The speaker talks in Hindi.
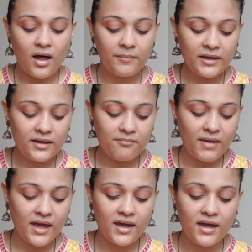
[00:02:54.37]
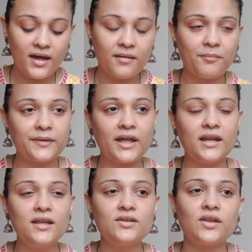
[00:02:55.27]
अभी मैं पता
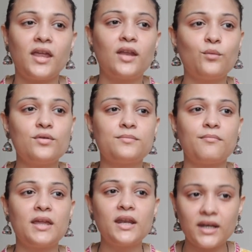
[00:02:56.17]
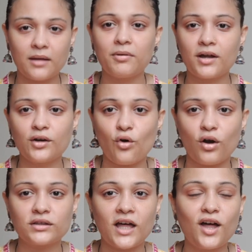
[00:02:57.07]
नहीं इट वो मेरे नेबर का
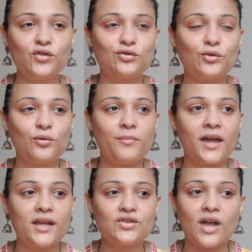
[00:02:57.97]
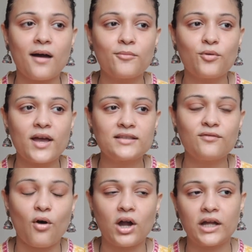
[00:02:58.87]
डॉग था तो मैं शाम को ऐसी
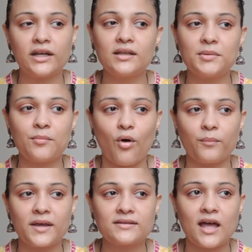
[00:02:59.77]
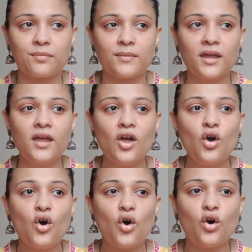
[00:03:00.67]
वॉक कर रही थी अपनी मॉम के साथ में
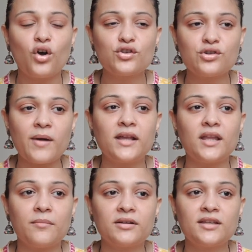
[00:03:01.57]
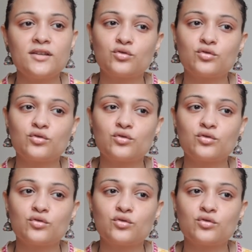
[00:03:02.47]
और जो हमारी नेबर थी